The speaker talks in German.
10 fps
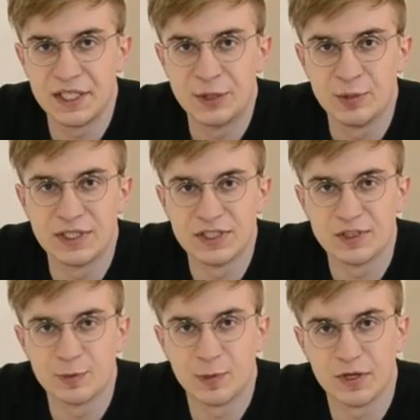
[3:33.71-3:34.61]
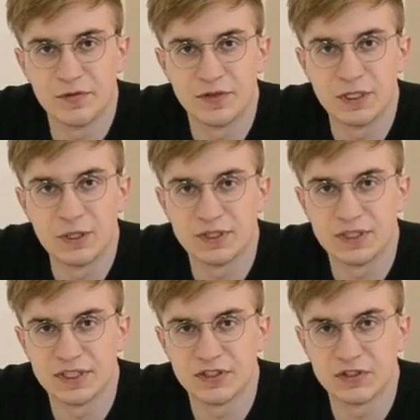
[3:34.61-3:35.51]
immer ist bei
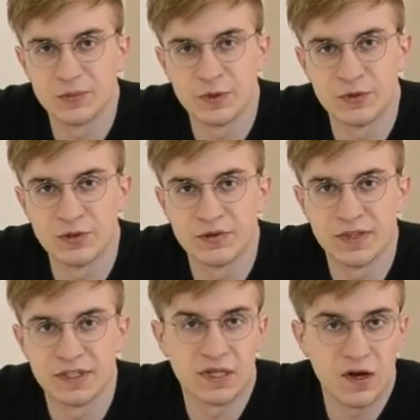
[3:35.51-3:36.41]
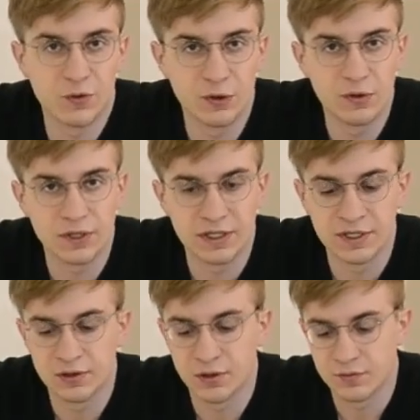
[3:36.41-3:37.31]
Videotests mit irgendwelchen
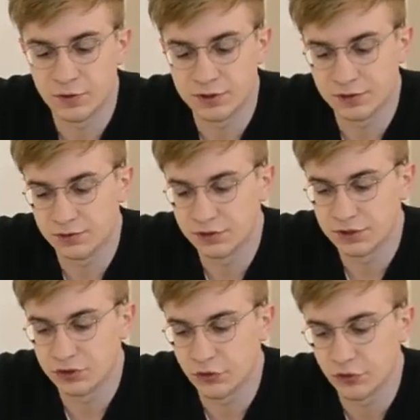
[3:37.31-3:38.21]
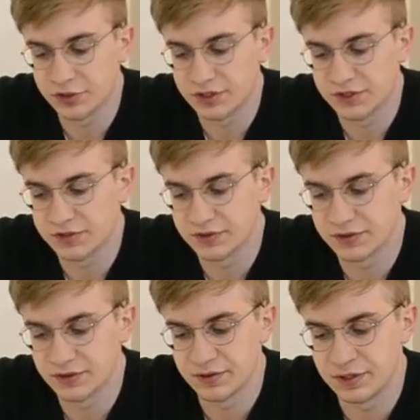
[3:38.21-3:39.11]
Audiogeräten, können wir euch natürlich den Ton jetzt
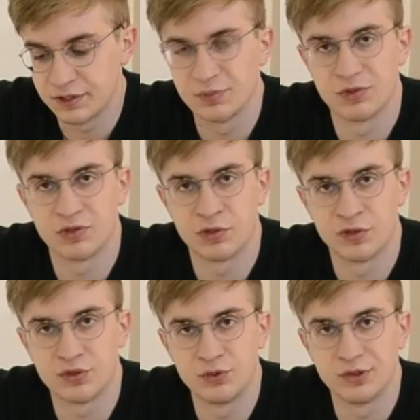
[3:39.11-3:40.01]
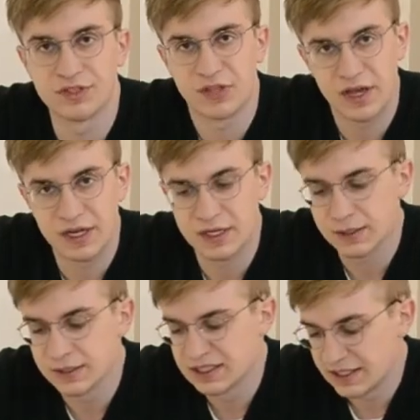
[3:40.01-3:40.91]
äh, nicht besonders gut
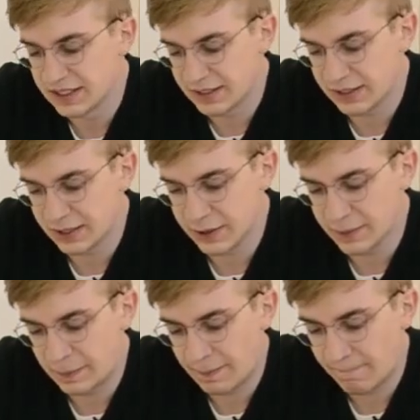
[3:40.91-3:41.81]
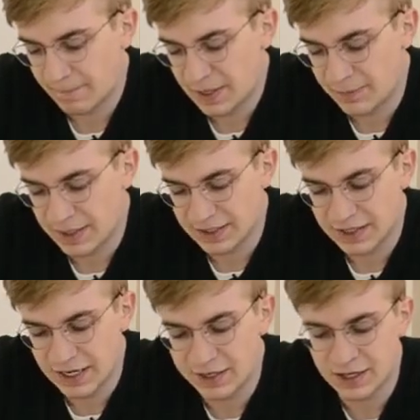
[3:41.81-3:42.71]
zeigen. Ähm, man
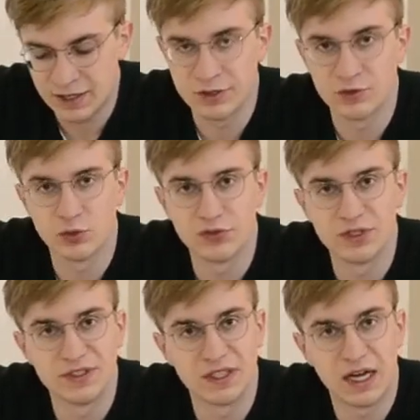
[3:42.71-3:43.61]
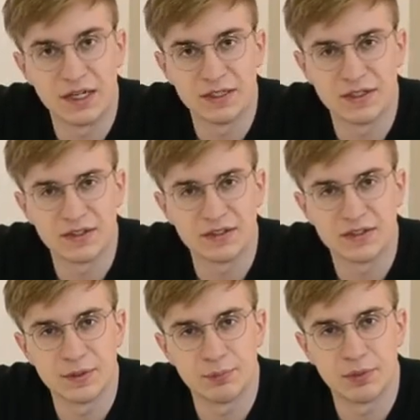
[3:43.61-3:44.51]
kann allerdings so viel sagen, dass
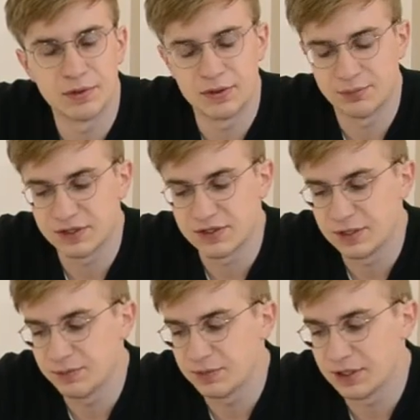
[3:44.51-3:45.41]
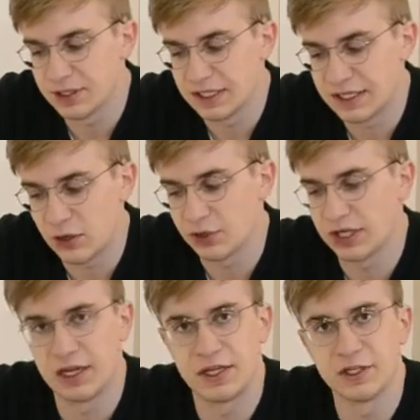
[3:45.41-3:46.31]
es im, im, Prinzip genau
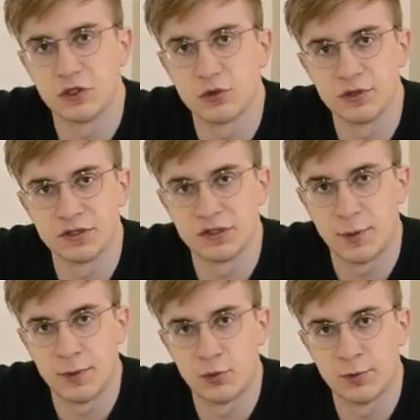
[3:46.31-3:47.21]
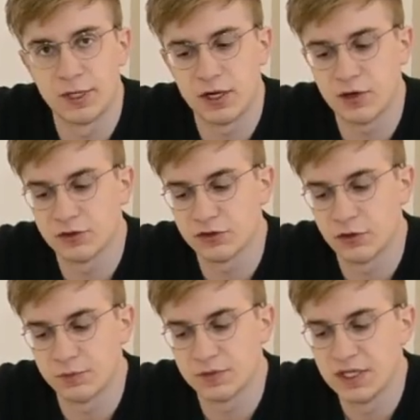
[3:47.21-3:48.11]
der gleiche Ton ist, der auch beim Omega
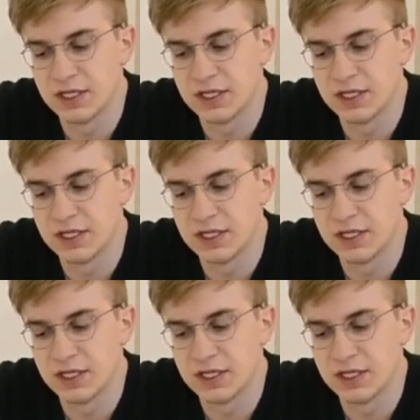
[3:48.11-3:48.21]
rauskommt.